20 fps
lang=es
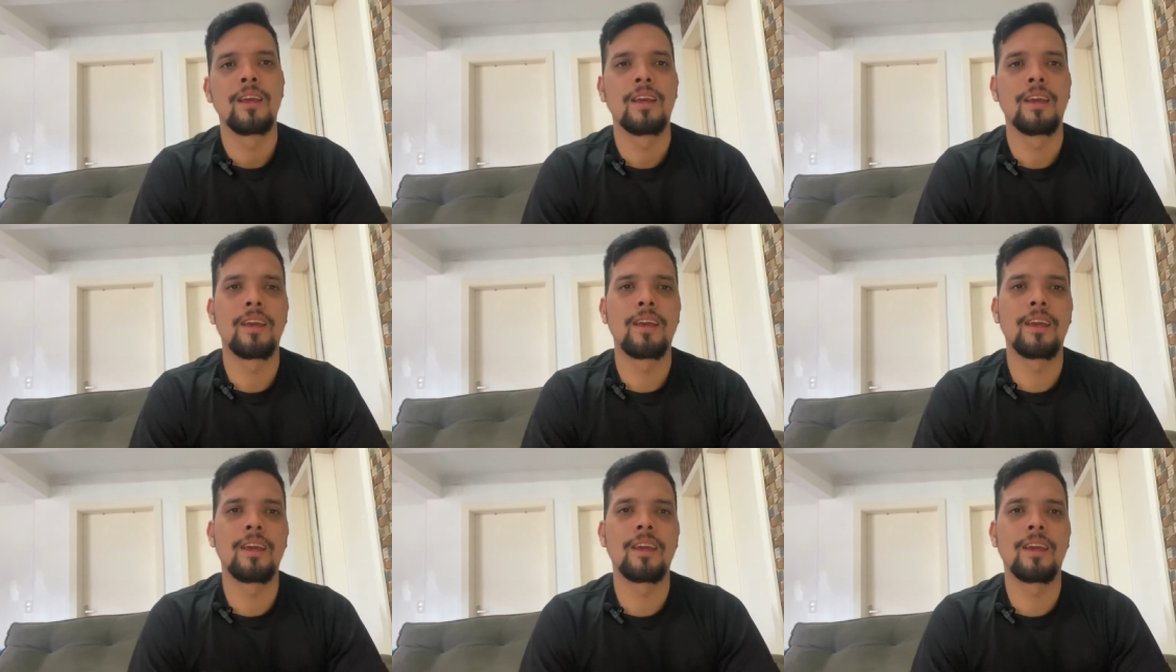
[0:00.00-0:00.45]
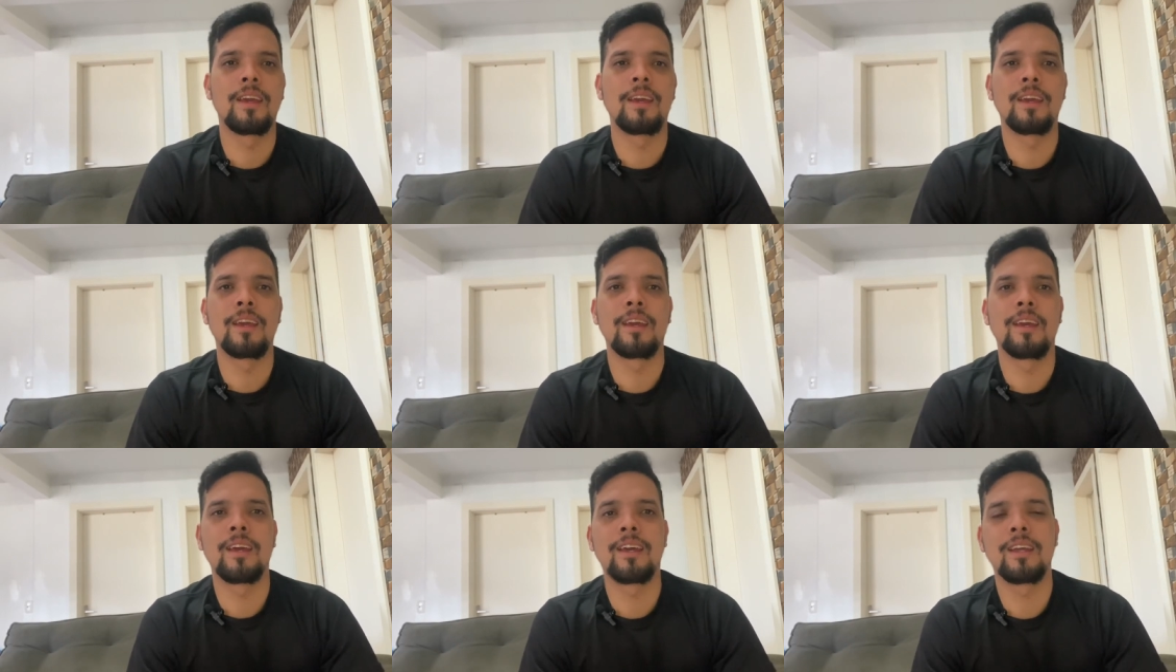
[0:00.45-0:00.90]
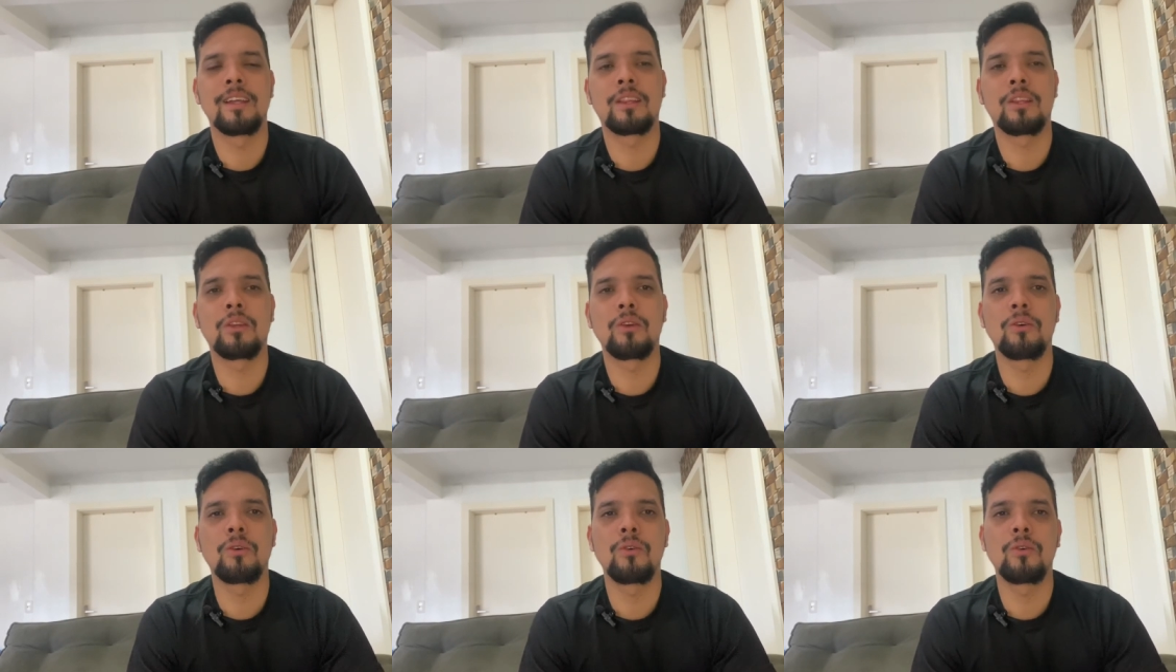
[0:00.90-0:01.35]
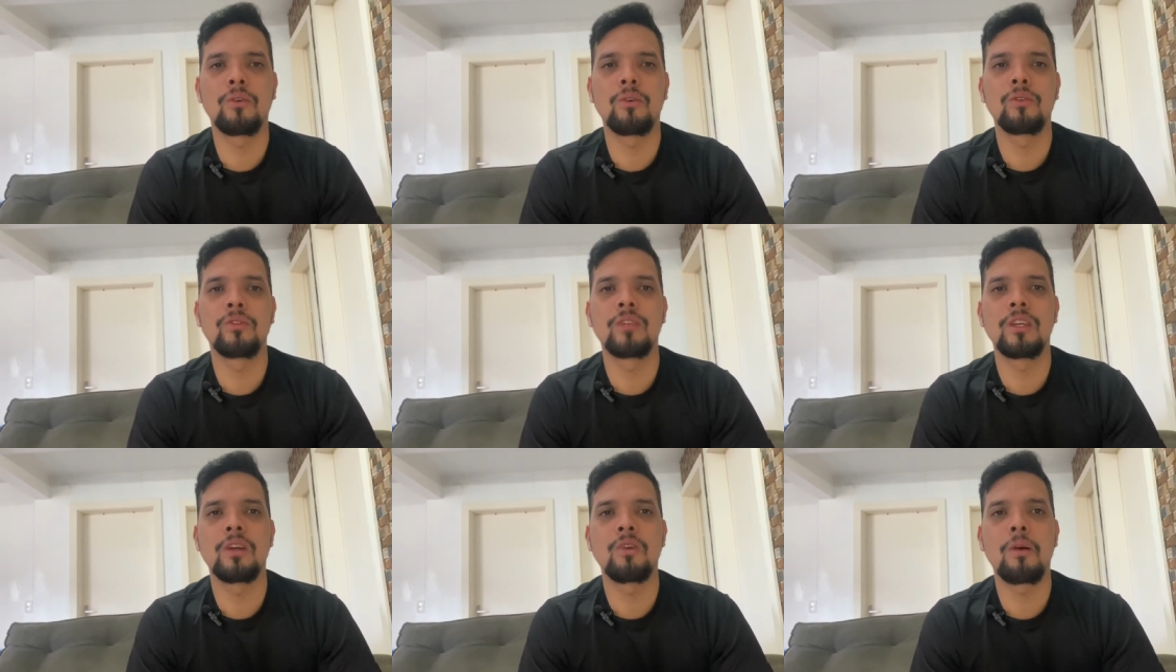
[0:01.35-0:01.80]
Eh,
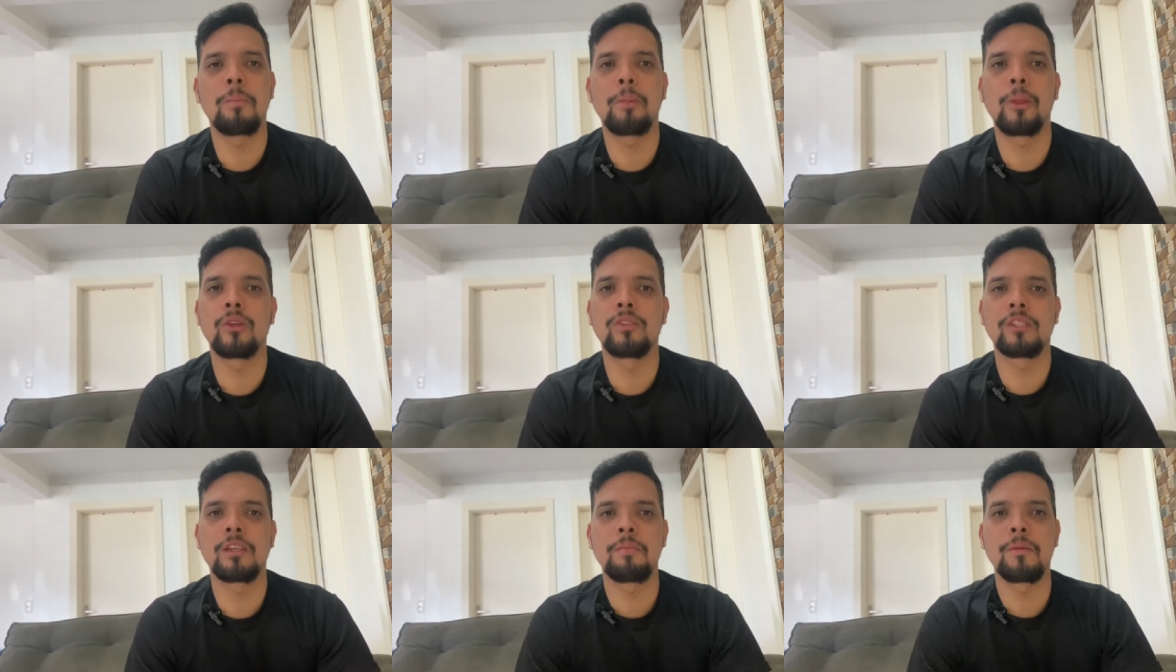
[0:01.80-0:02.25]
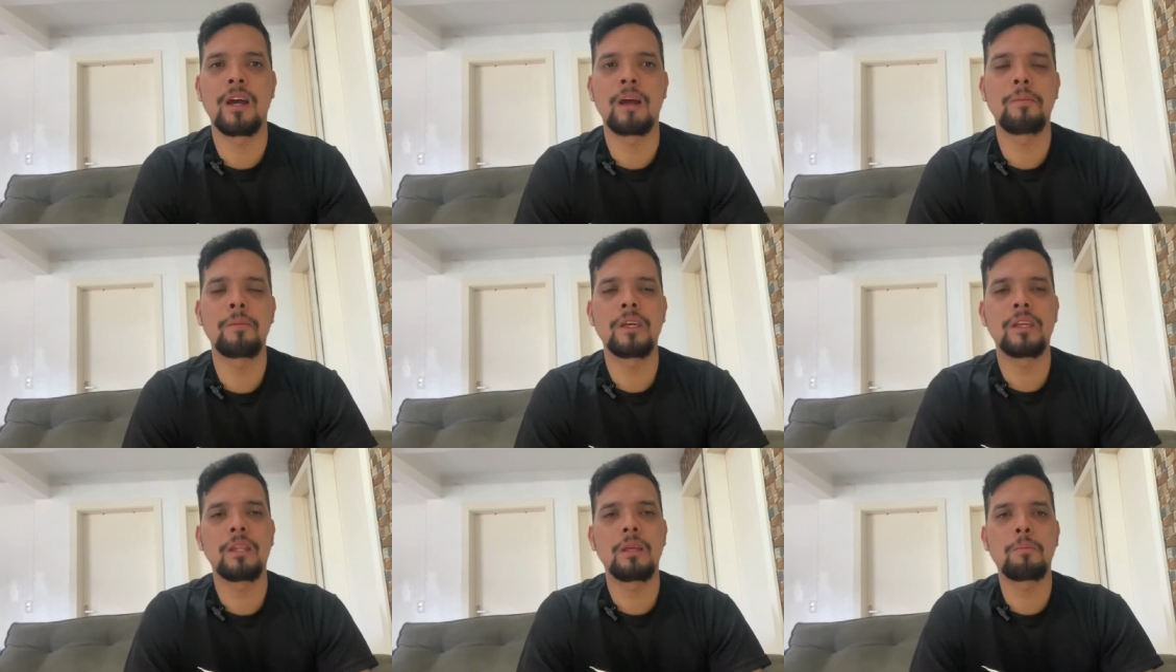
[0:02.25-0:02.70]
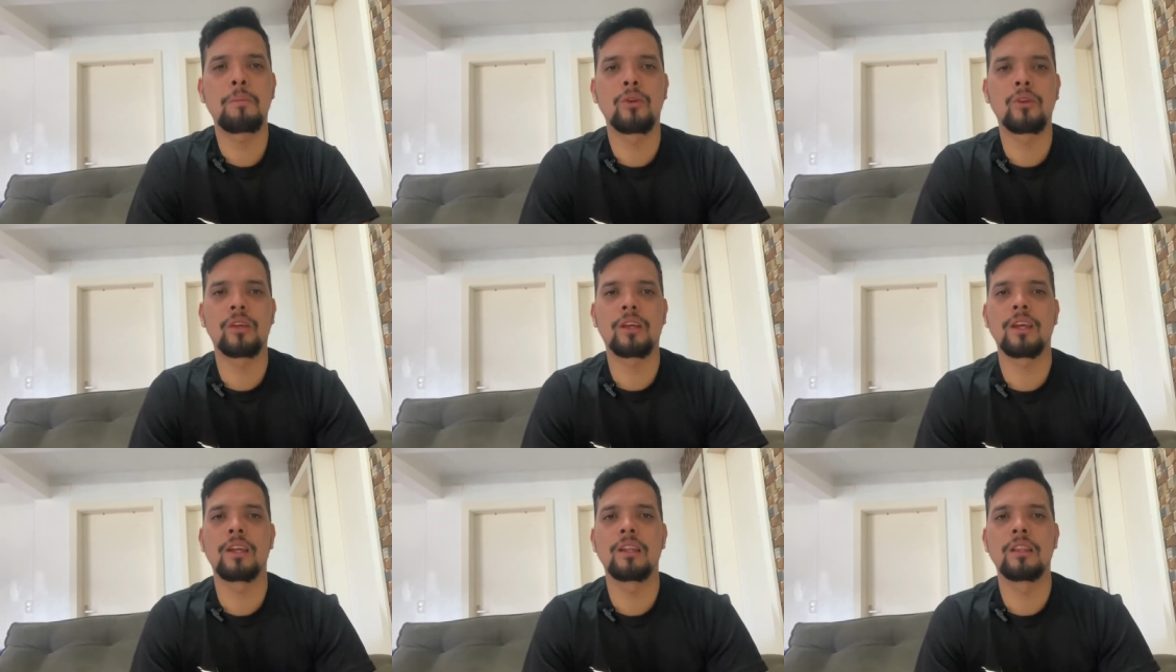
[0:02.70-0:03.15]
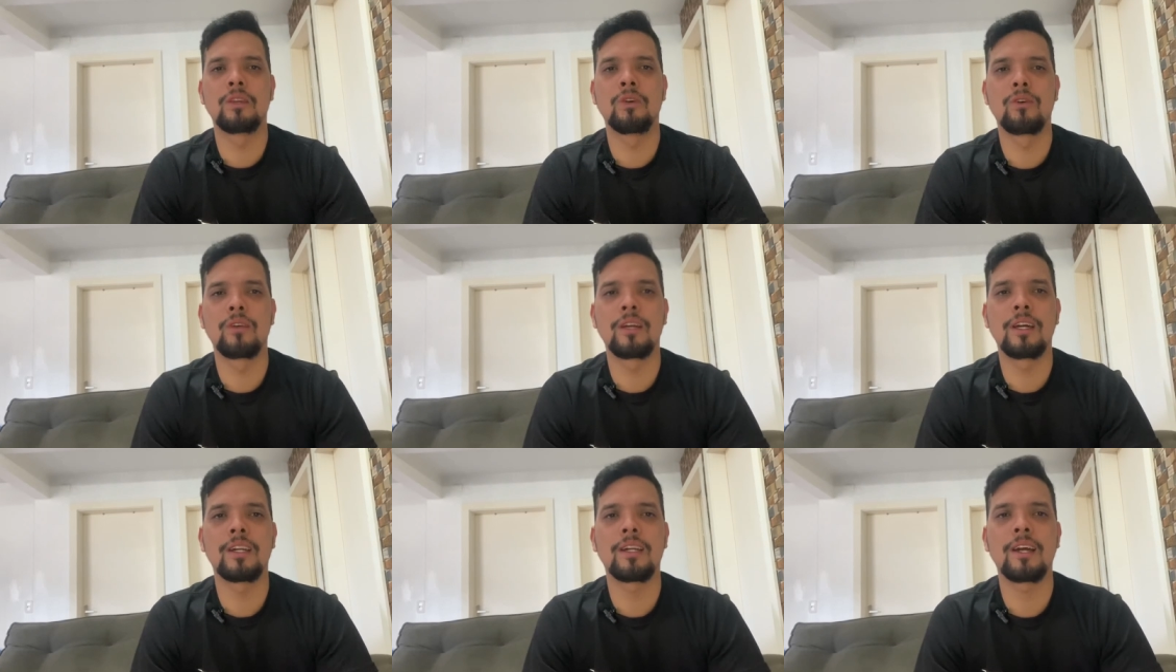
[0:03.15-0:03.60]
esto digo aproximadamente porque el
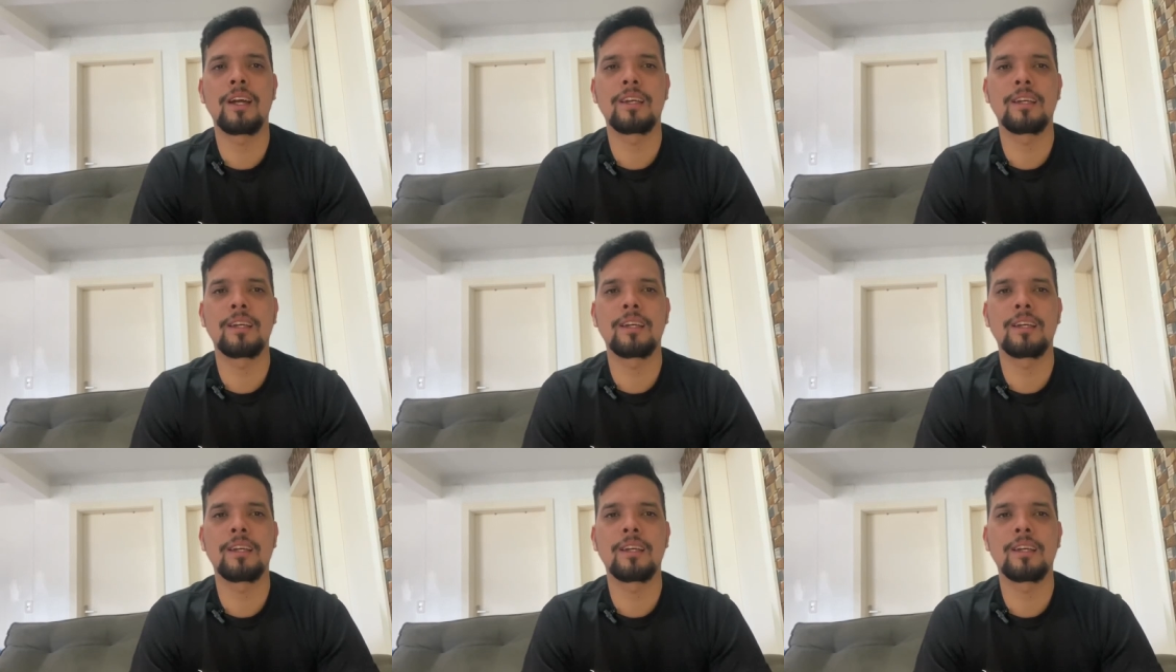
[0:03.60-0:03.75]
dólar